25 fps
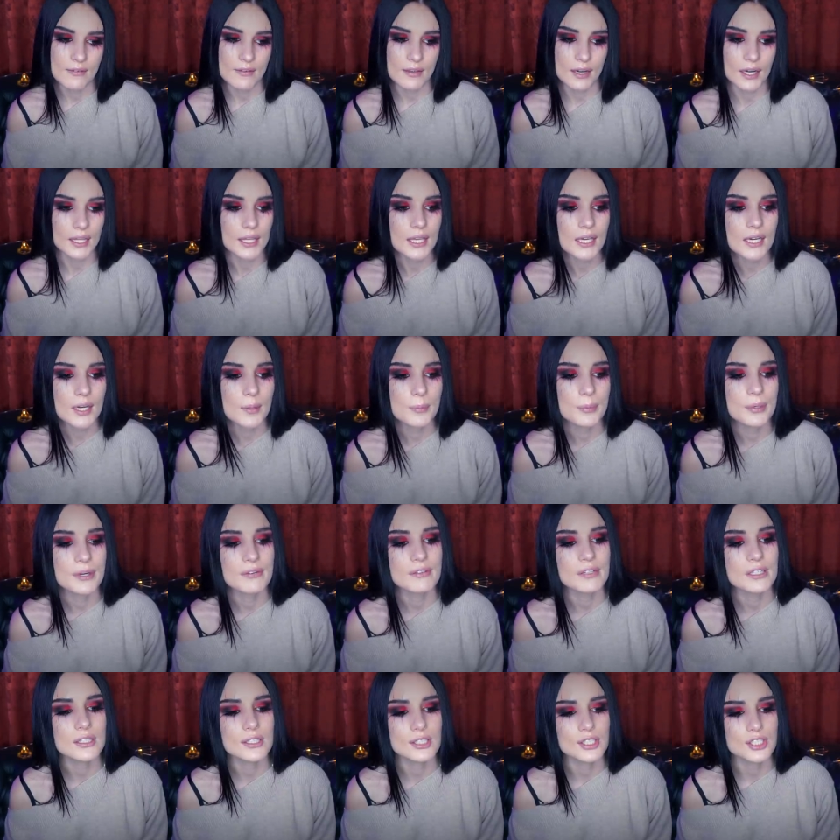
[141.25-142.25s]
Вероника
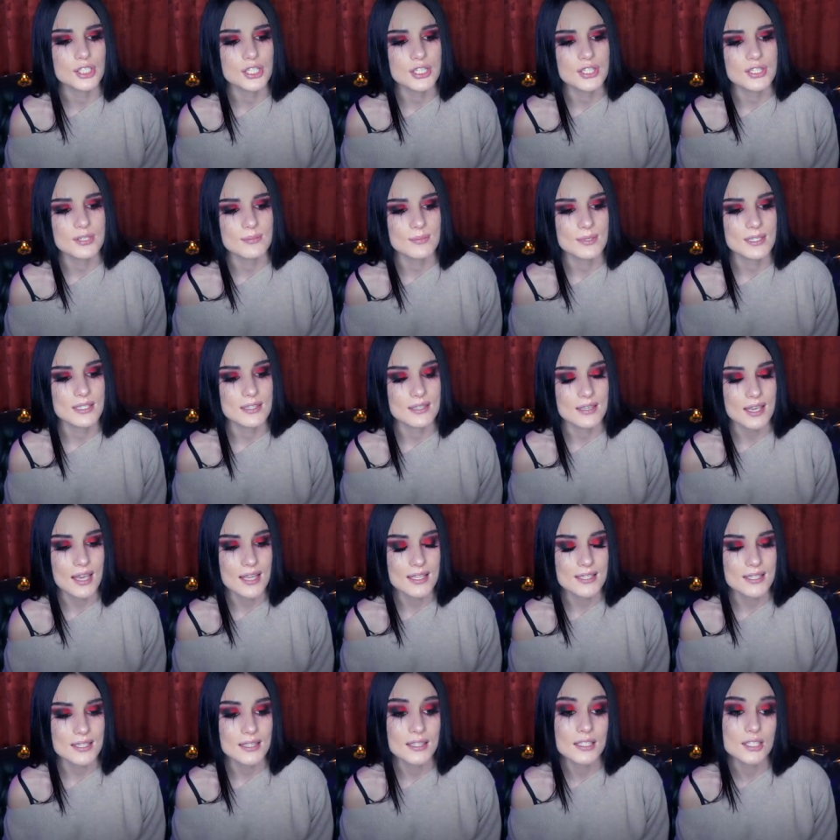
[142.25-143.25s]
привыкла жить
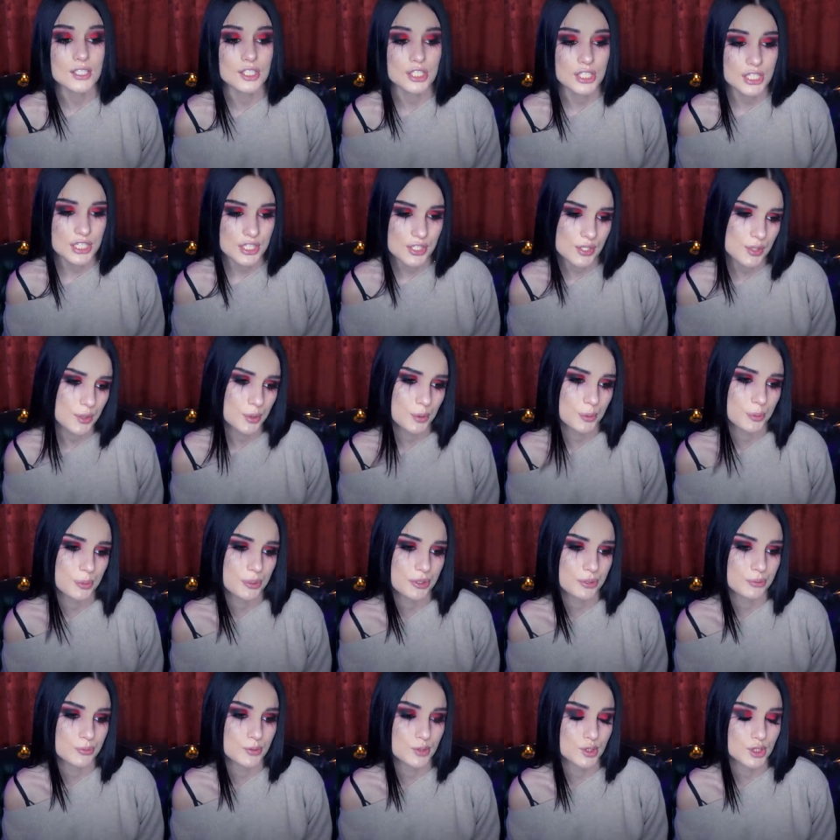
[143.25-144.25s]
самостоятельной жизнью,
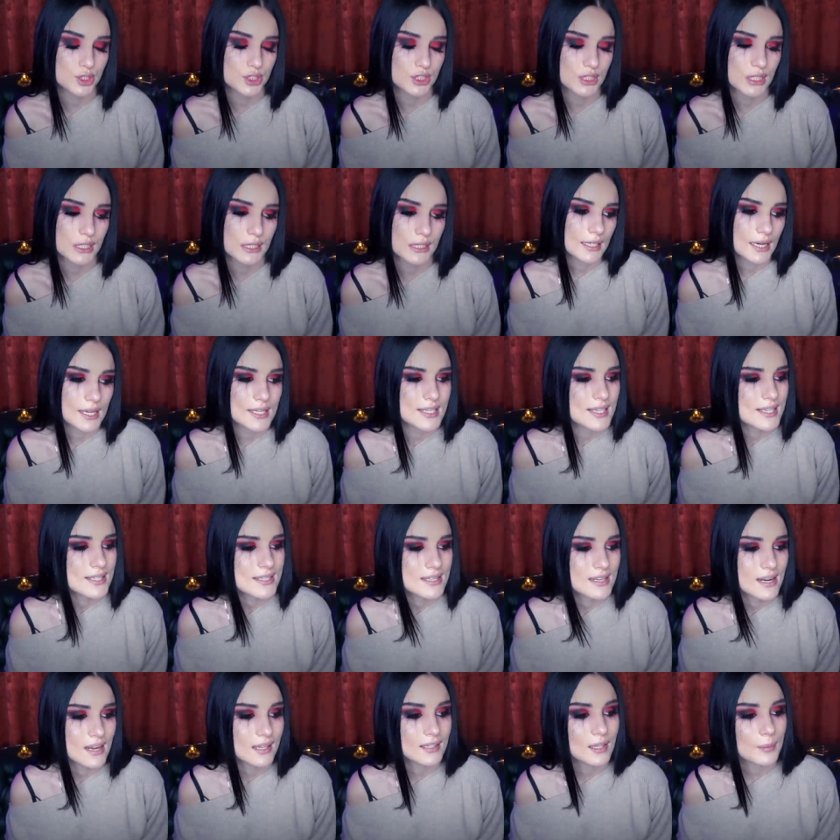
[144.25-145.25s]
потому что
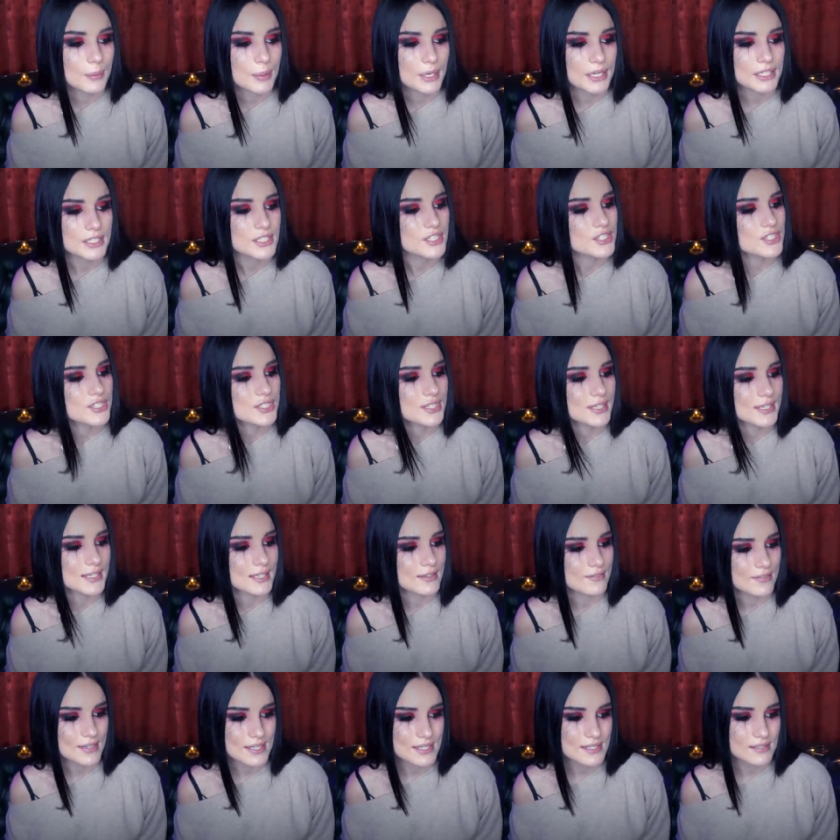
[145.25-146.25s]
родители она практически
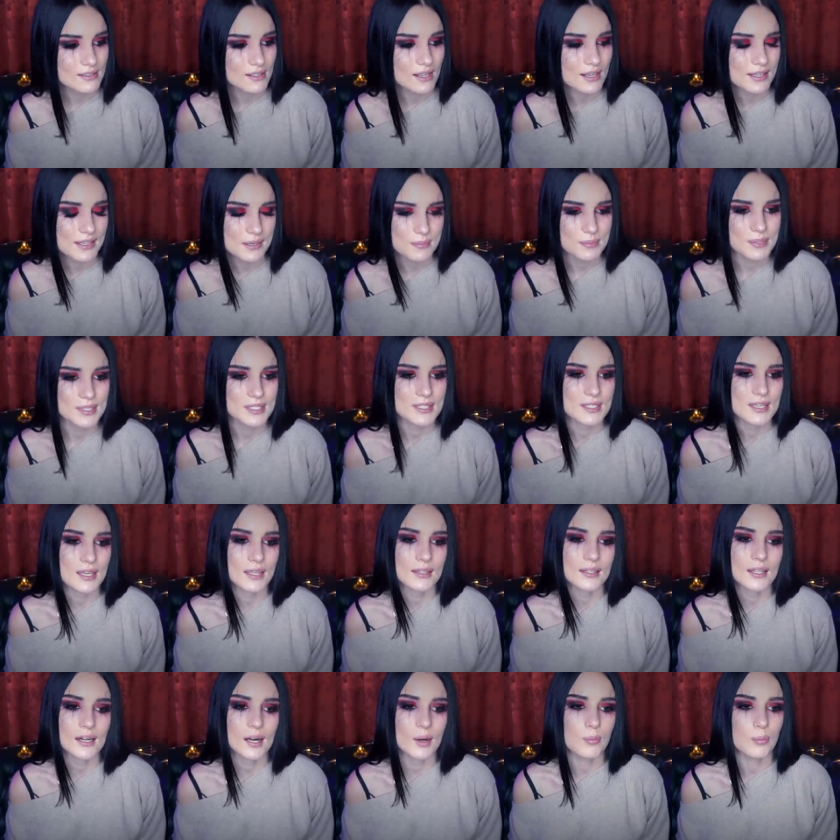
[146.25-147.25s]
не видела, они
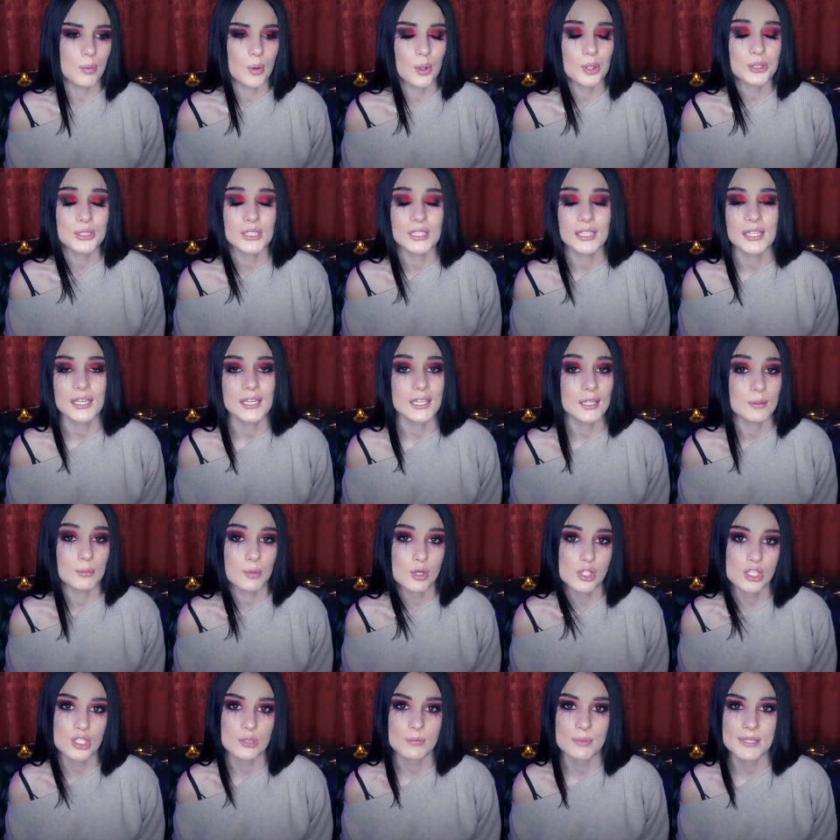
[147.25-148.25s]
постоянно работали или,
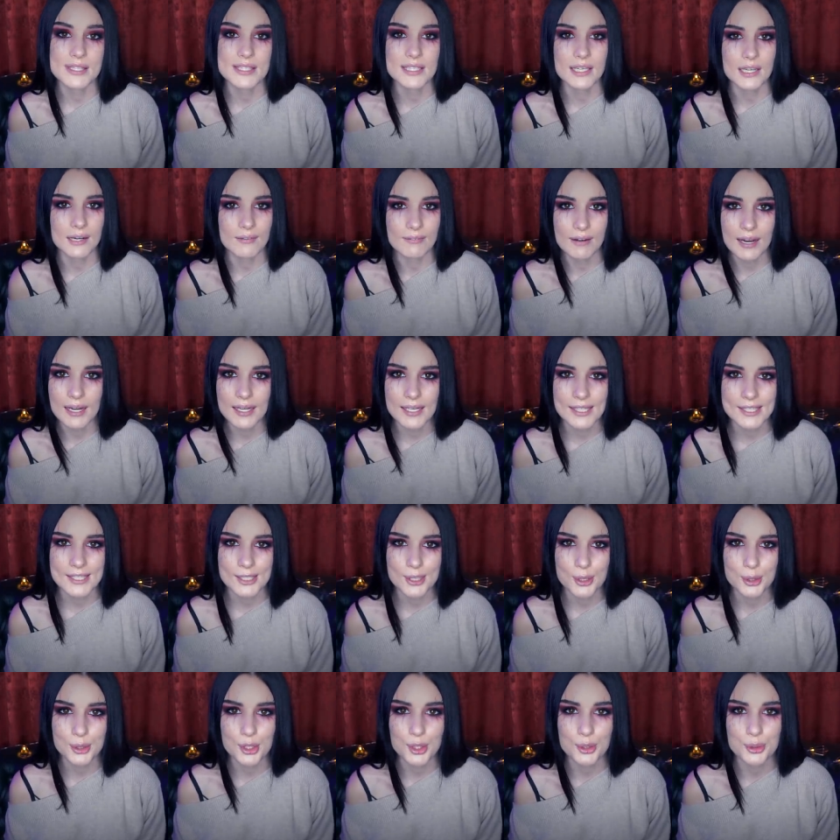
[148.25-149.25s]
может быть, скрывали от
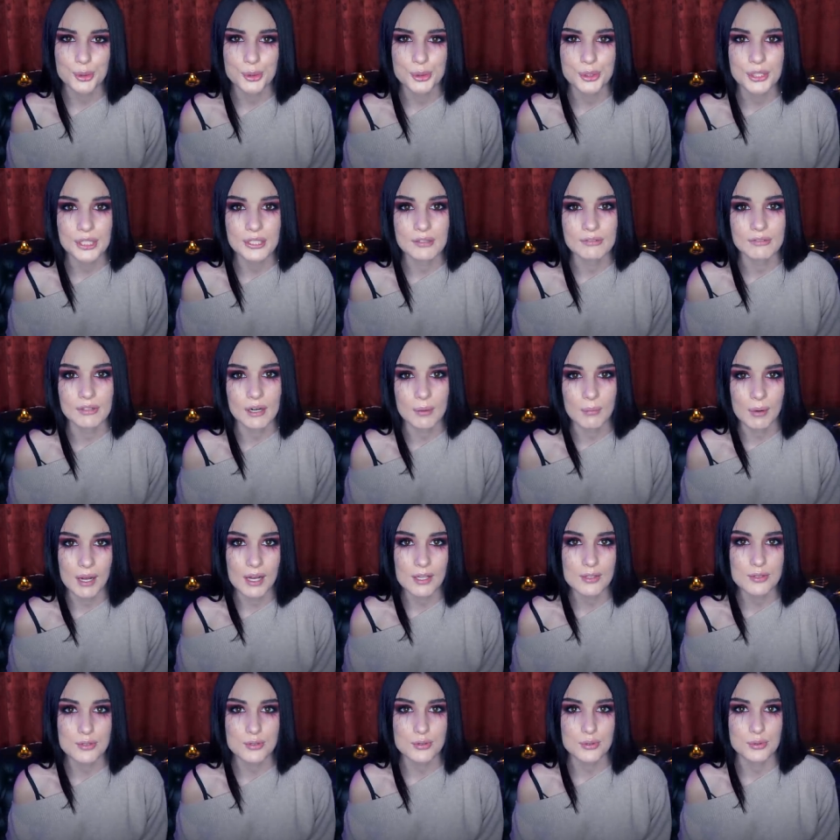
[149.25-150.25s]
нее какую-то
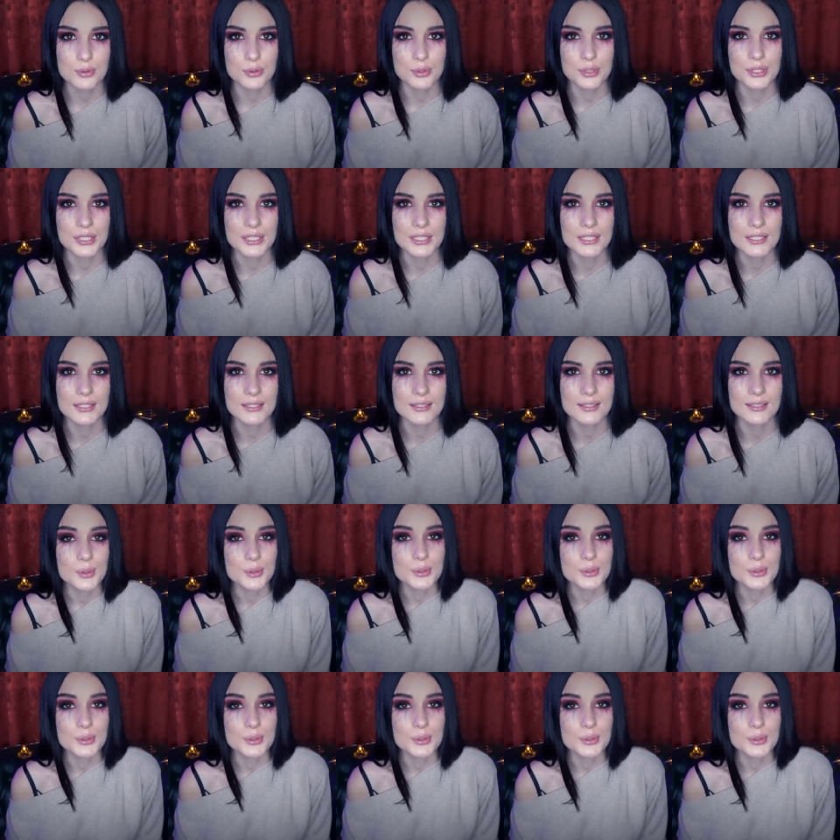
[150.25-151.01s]
информацию или